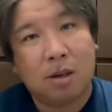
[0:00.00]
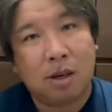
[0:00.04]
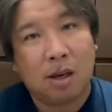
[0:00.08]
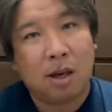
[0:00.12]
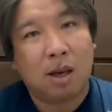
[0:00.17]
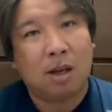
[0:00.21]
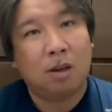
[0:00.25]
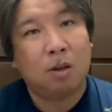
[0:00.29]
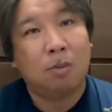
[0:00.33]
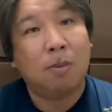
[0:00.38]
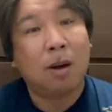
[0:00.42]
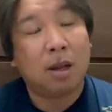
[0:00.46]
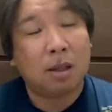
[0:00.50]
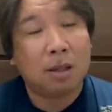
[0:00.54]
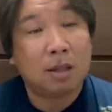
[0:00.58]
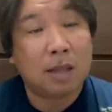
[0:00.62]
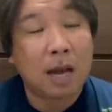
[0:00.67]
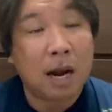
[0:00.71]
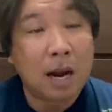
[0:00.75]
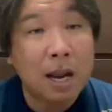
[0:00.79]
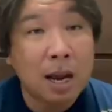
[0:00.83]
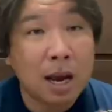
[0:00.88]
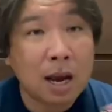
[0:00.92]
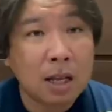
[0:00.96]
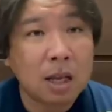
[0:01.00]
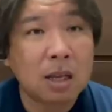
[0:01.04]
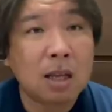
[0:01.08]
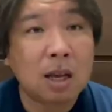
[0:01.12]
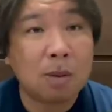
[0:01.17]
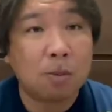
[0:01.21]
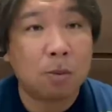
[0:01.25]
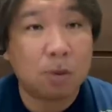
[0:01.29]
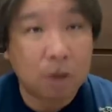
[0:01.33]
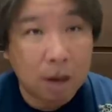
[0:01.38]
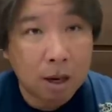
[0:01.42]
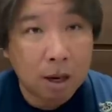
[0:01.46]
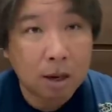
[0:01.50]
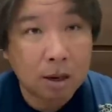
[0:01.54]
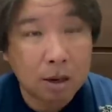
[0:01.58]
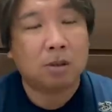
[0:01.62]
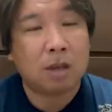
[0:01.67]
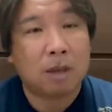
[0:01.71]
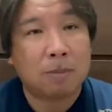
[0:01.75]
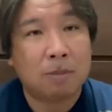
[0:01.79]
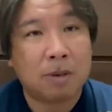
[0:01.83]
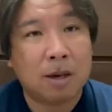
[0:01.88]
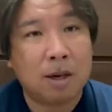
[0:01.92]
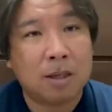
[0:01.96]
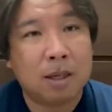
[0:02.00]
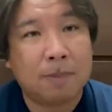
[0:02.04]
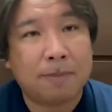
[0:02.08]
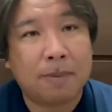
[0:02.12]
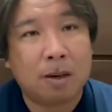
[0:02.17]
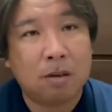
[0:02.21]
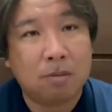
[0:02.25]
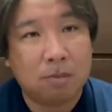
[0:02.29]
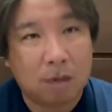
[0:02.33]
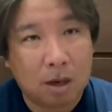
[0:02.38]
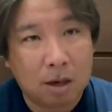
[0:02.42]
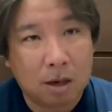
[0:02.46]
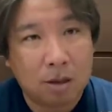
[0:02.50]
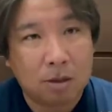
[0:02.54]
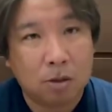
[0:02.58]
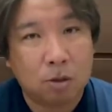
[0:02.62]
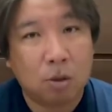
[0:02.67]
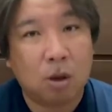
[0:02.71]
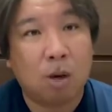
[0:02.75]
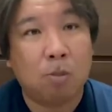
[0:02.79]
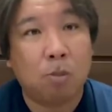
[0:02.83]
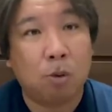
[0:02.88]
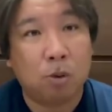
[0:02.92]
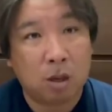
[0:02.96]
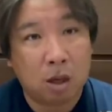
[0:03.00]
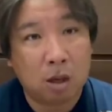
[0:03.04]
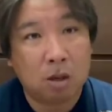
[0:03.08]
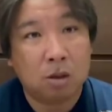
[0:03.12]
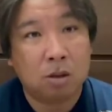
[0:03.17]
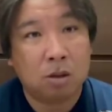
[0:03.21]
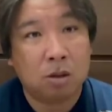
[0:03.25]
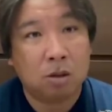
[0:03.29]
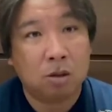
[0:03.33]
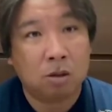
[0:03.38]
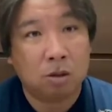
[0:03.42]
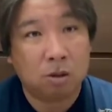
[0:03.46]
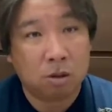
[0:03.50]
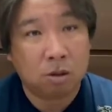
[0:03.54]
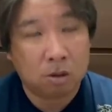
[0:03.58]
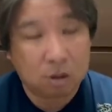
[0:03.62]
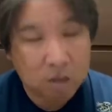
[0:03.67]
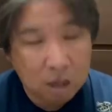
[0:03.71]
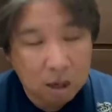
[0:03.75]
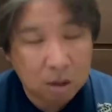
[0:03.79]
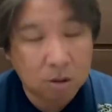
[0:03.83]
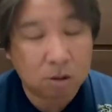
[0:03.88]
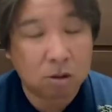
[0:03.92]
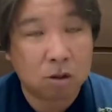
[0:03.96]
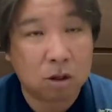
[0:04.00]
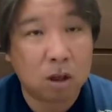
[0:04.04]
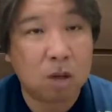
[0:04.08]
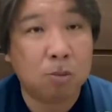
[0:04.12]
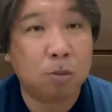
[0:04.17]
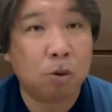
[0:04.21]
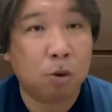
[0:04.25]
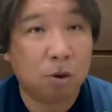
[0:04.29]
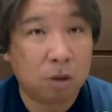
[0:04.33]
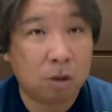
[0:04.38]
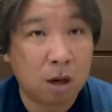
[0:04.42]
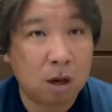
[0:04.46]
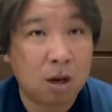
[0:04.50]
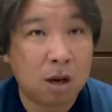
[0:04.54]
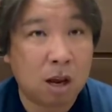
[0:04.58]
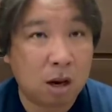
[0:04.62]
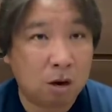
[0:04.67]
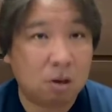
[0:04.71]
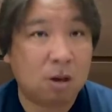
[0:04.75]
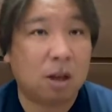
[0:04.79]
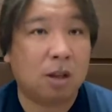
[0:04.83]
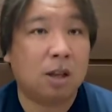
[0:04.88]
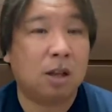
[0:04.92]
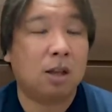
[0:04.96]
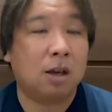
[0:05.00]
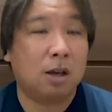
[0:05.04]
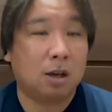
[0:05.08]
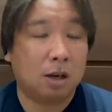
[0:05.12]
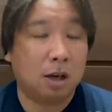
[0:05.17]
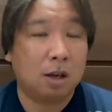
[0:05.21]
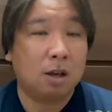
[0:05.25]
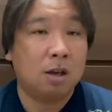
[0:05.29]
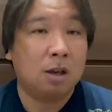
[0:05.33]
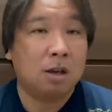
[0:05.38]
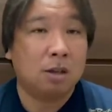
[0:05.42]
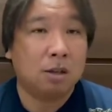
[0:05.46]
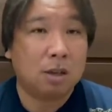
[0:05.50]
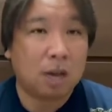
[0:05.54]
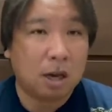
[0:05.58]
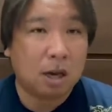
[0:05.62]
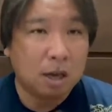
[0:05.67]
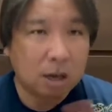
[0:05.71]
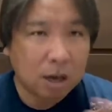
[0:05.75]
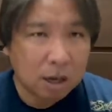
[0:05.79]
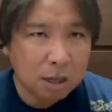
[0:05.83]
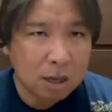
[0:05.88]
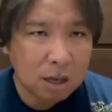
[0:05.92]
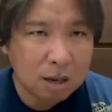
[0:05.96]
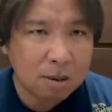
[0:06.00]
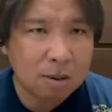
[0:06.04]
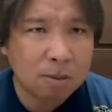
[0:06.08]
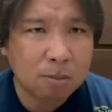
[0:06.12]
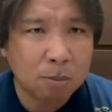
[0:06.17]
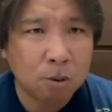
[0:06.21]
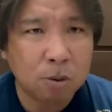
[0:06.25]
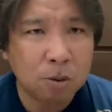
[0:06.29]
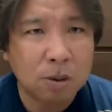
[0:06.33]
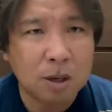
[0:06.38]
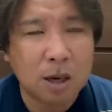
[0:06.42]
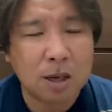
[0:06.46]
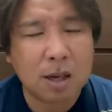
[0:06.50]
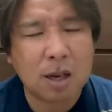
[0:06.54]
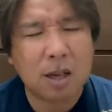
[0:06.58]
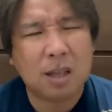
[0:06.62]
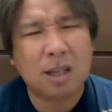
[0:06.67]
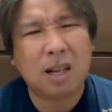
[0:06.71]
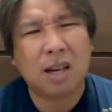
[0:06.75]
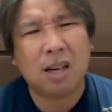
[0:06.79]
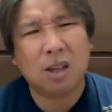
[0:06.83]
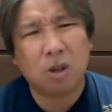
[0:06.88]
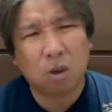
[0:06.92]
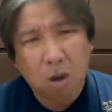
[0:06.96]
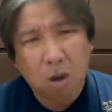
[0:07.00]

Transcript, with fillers: あの、まあ、誰が出てもね、侍ジャパンは、それはもうね、全チームのね、レギュラーなんだから、誰が出ても問題ないんだけど、